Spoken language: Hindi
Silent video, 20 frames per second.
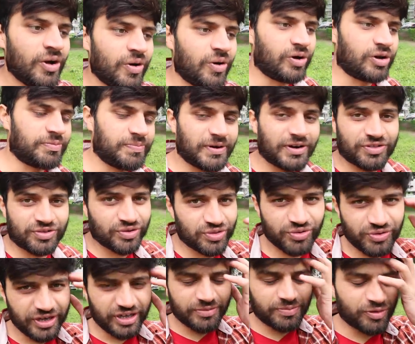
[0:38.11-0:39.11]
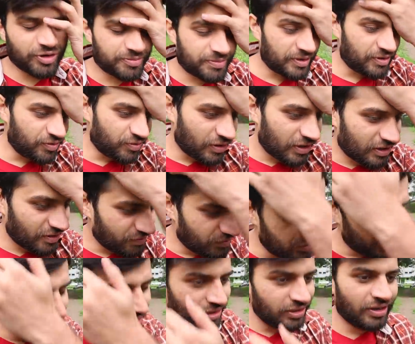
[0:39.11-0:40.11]
और परसों जो एयरपोर्ट पे हुआ
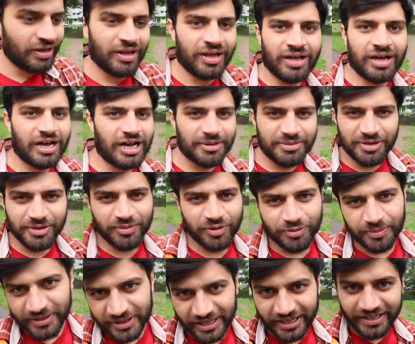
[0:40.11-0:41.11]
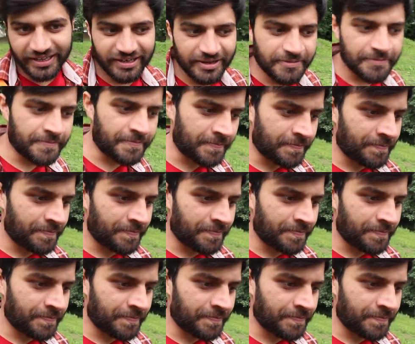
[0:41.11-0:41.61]
वो आप सबको पता ही है